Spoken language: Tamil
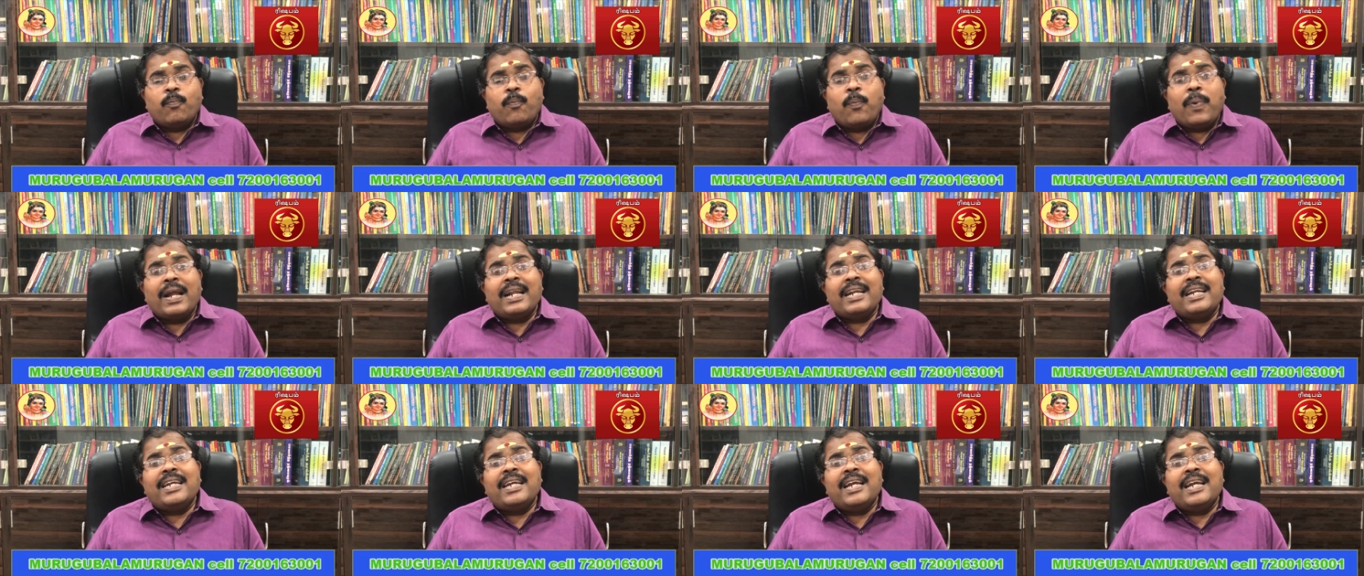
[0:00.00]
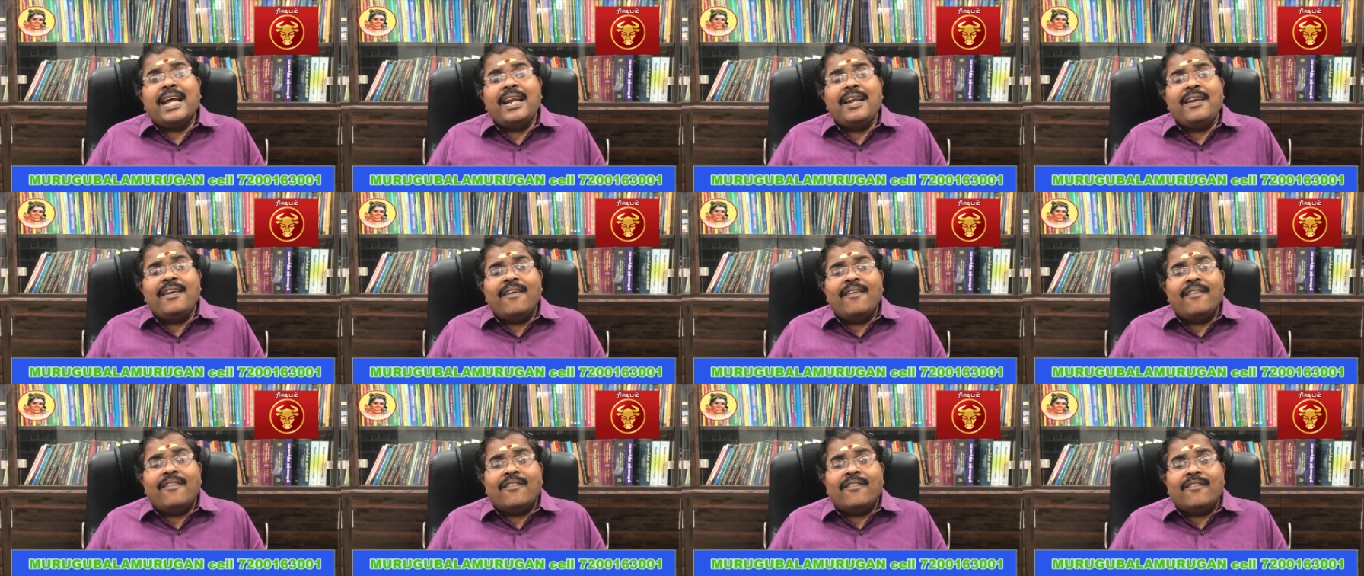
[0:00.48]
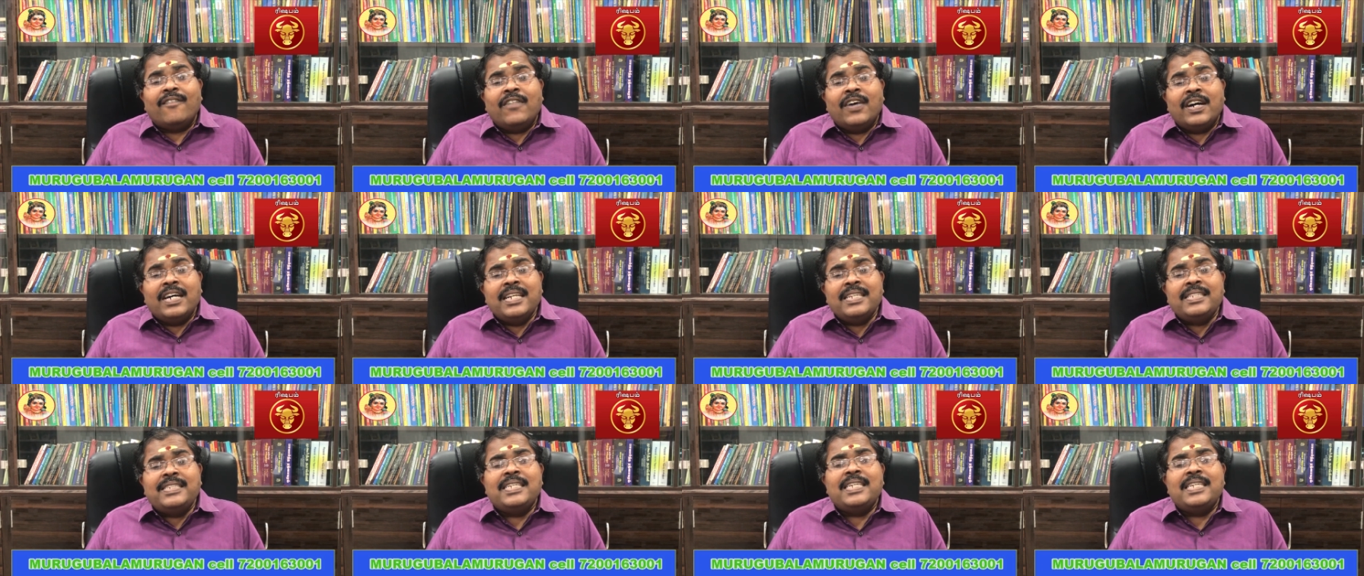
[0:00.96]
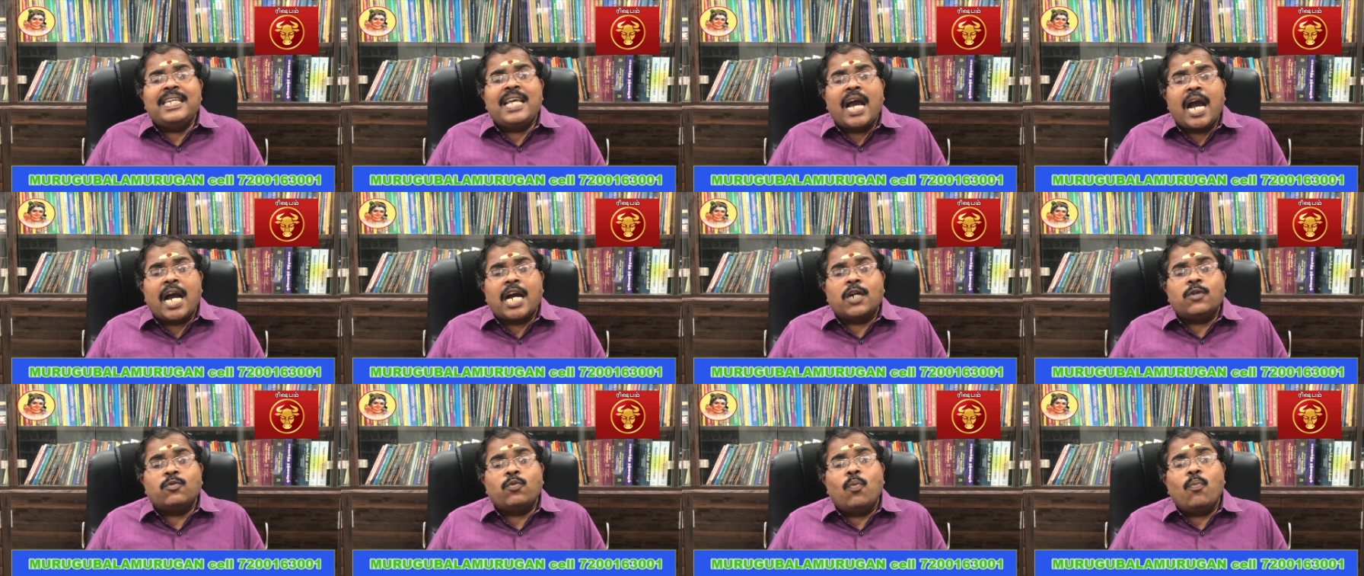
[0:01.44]
பற்கள்
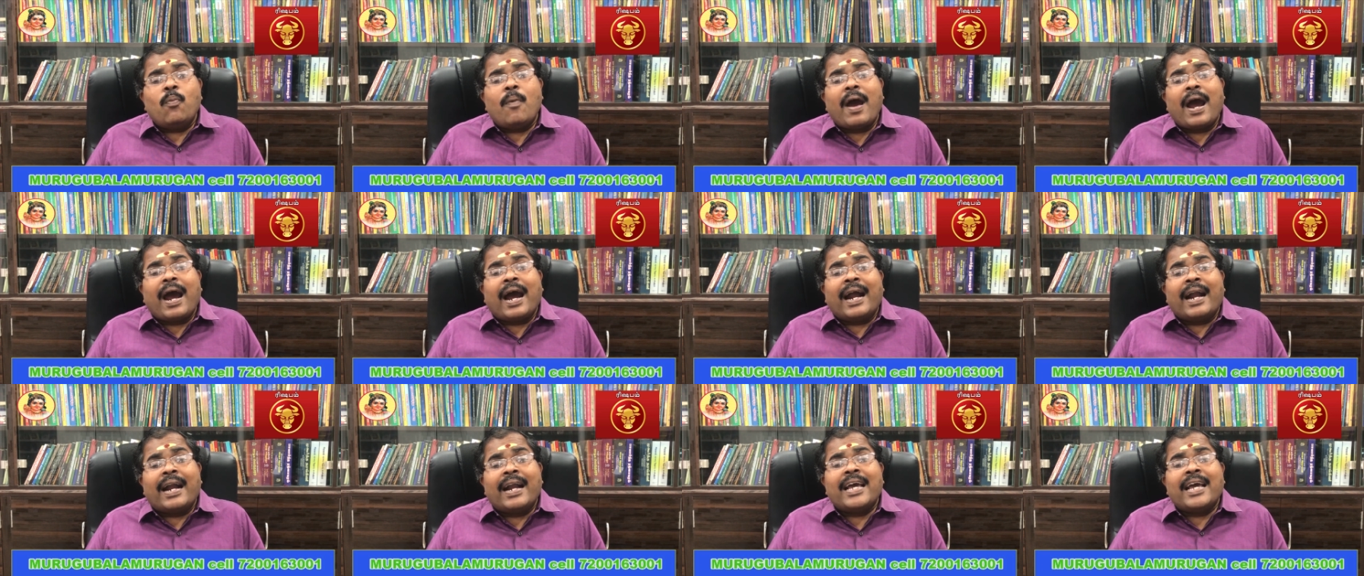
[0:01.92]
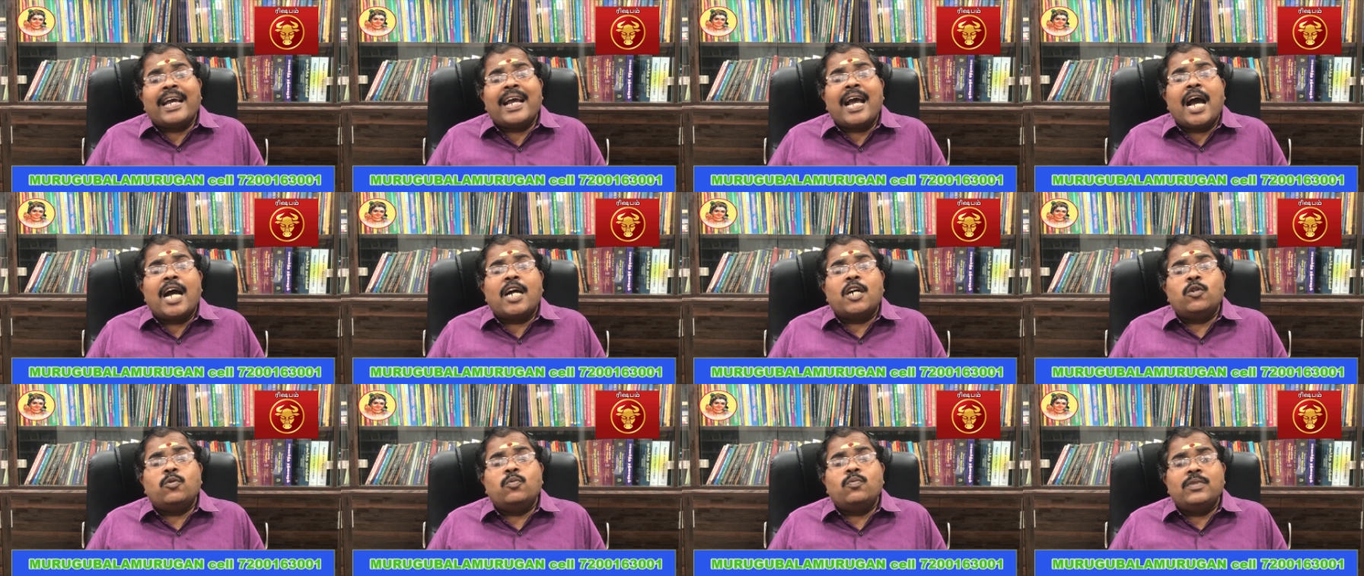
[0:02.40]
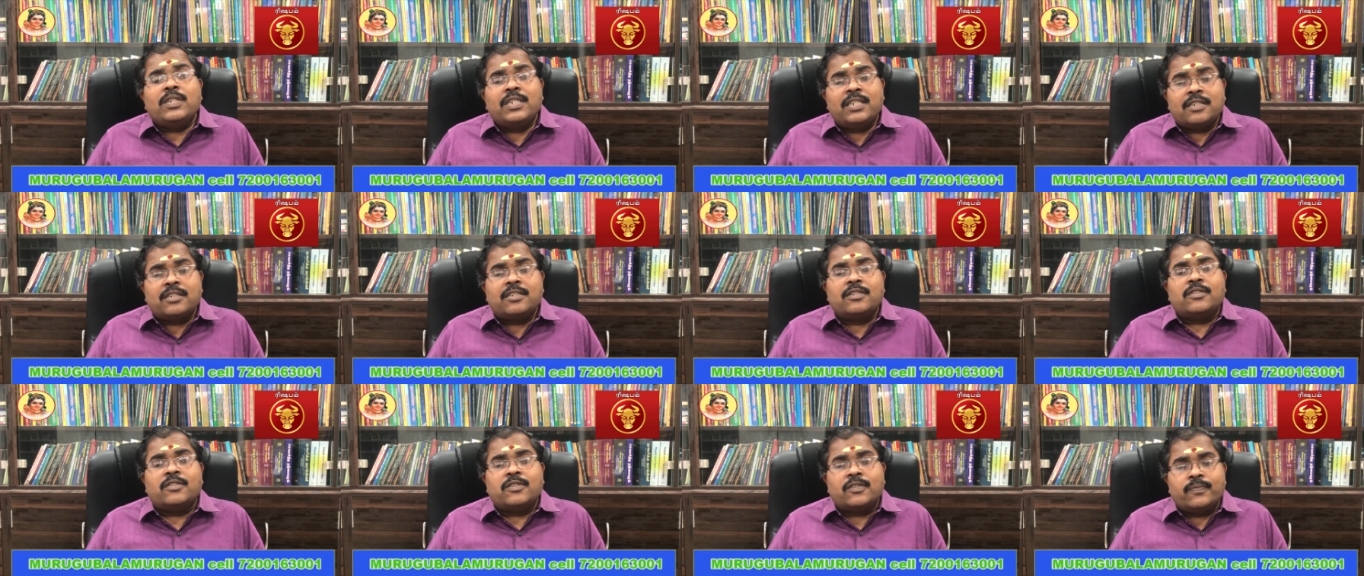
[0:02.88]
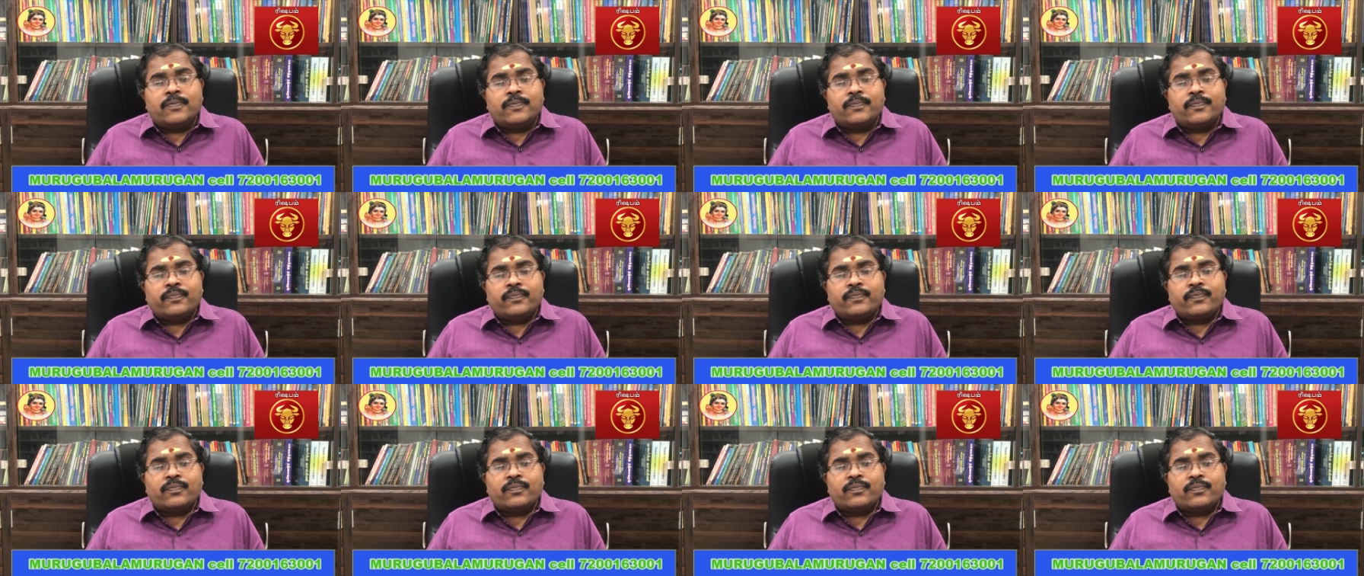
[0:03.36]
வரிசையாகவும் அழகாகவும் இருக்கும்